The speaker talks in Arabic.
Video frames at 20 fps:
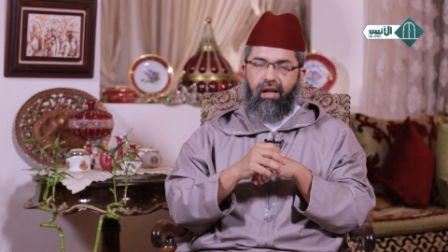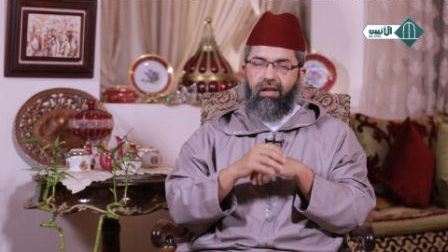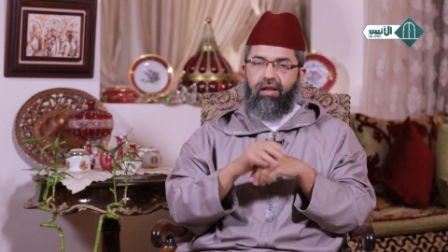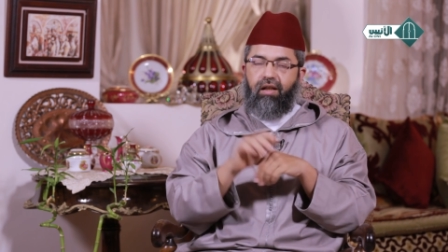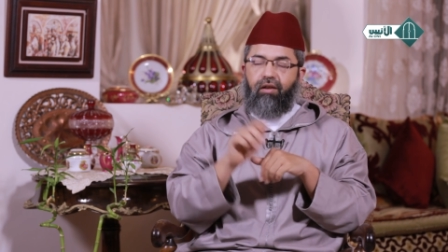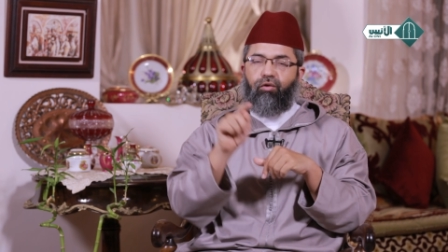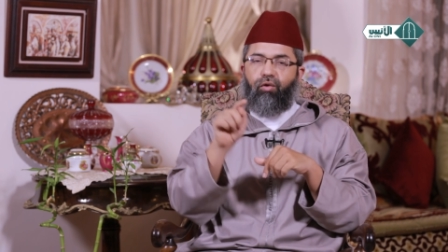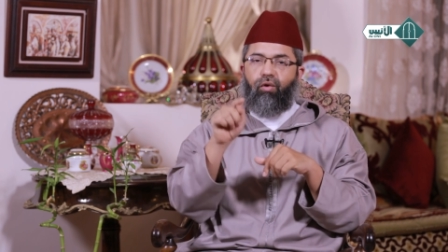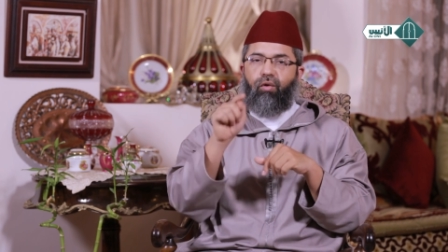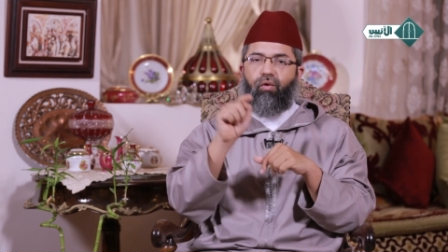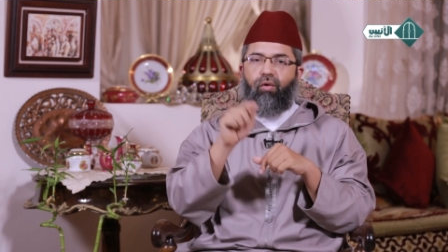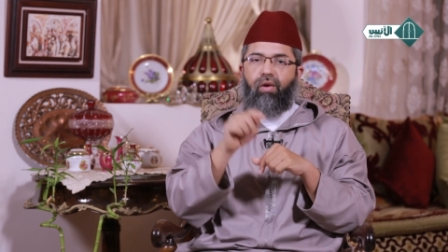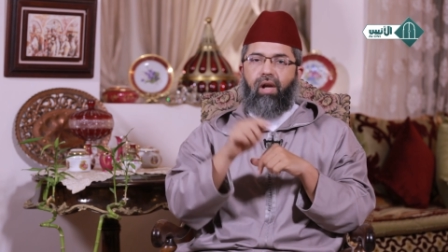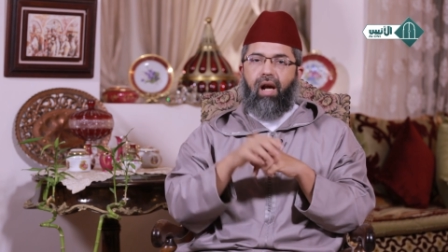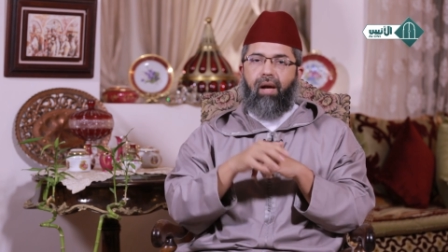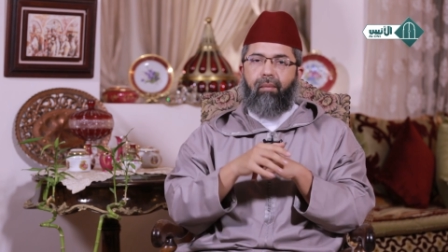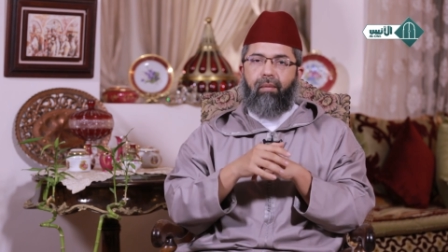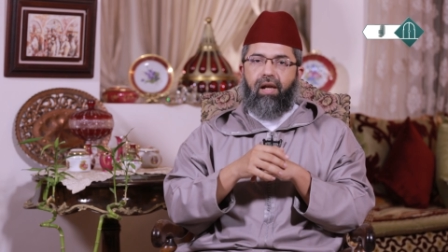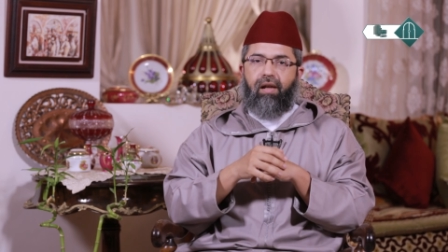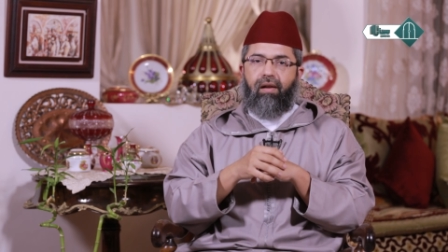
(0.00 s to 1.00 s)
يترك
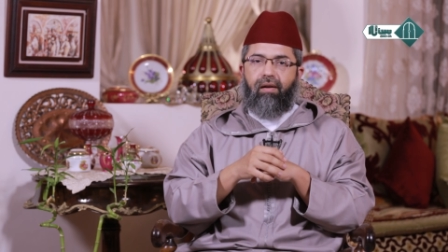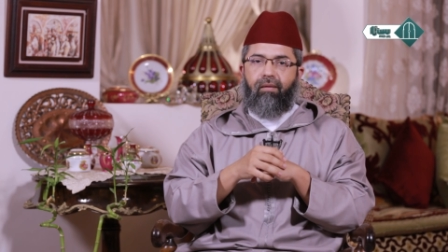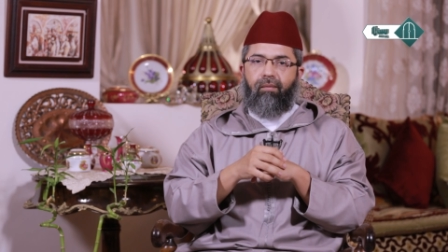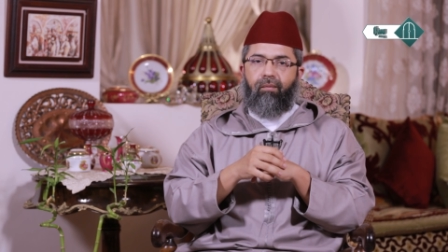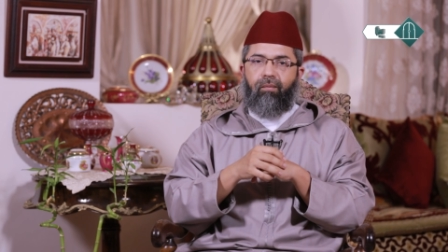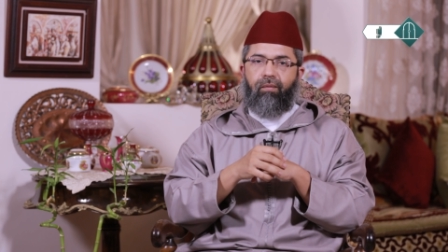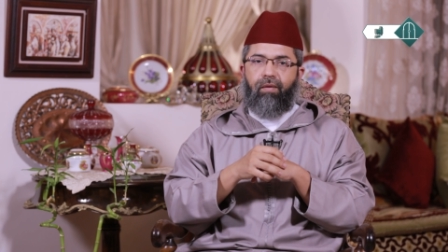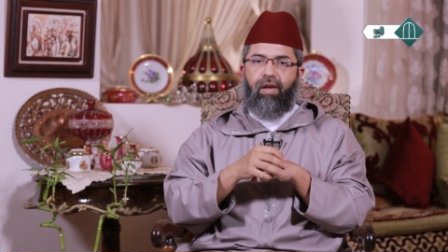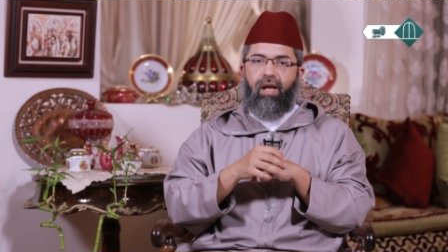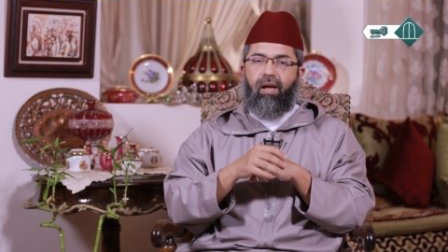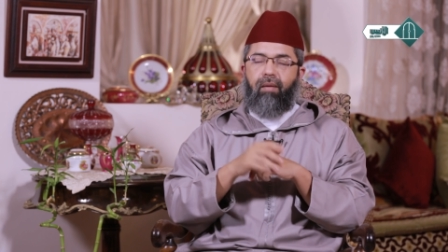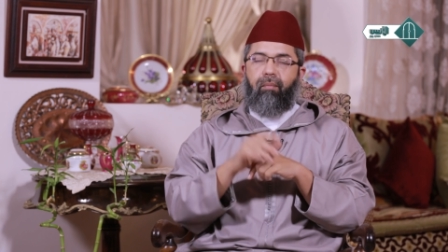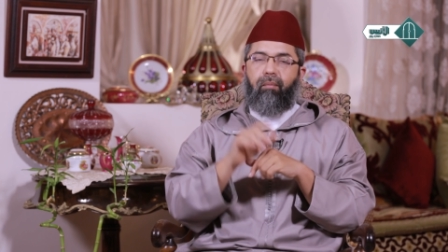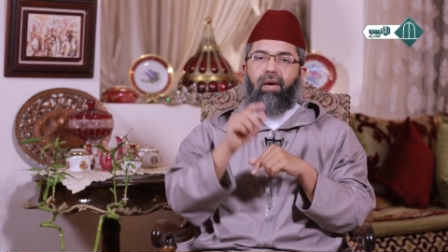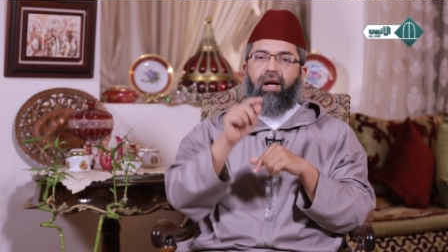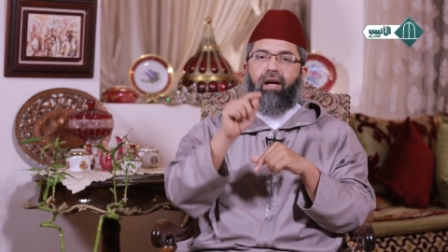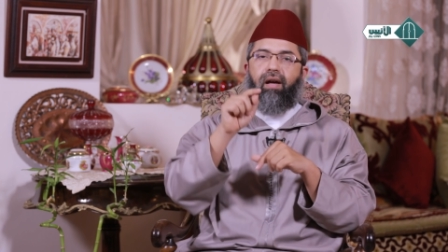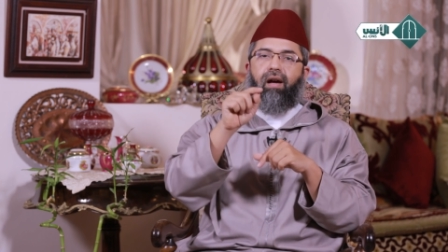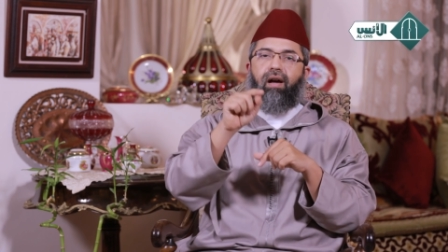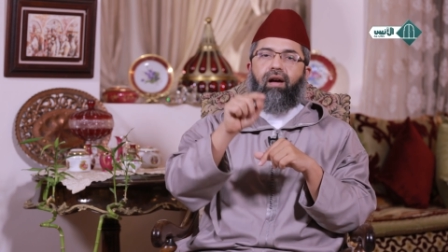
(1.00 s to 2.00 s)
العمل
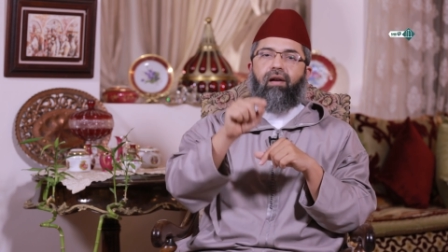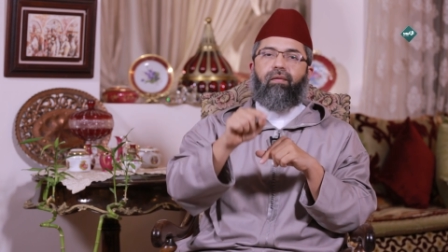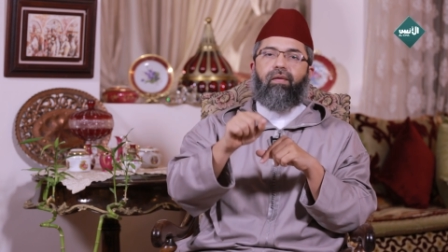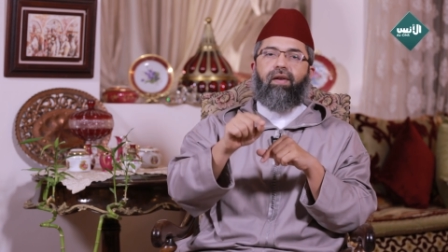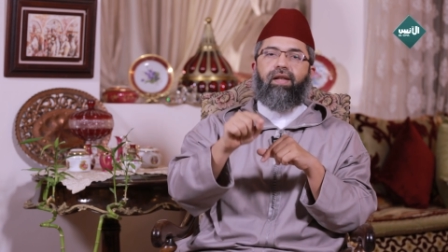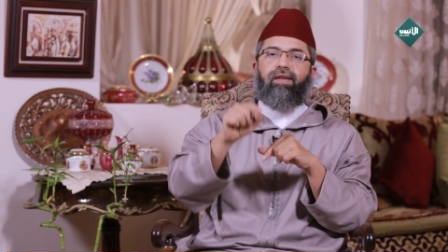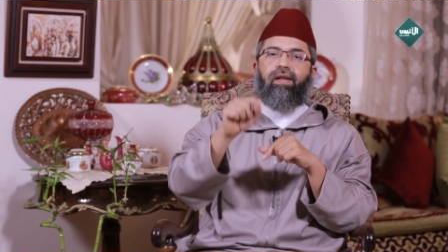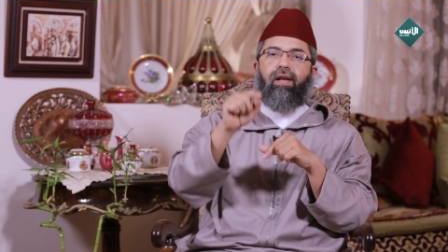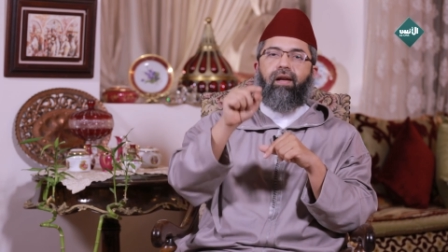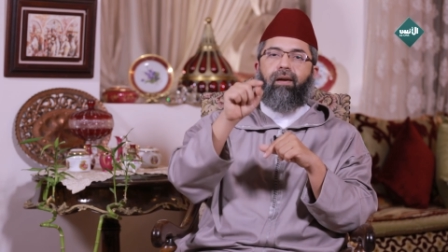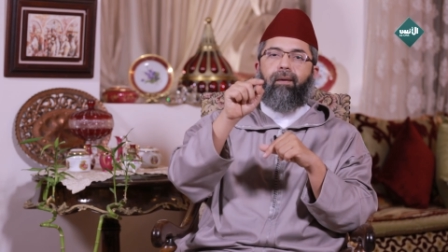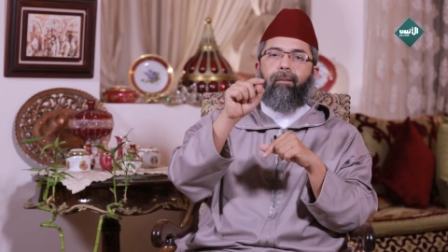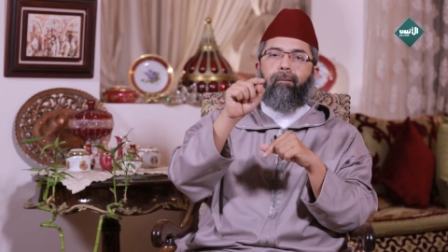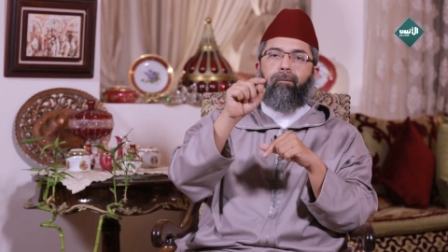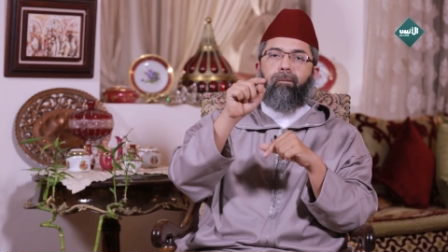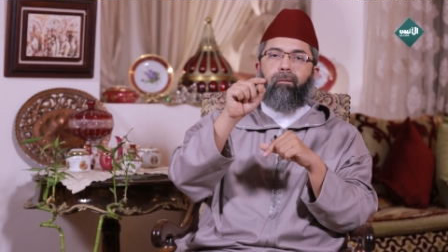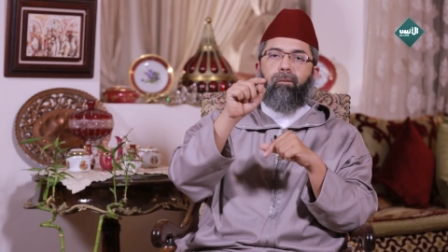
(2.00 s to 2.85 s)
مخافه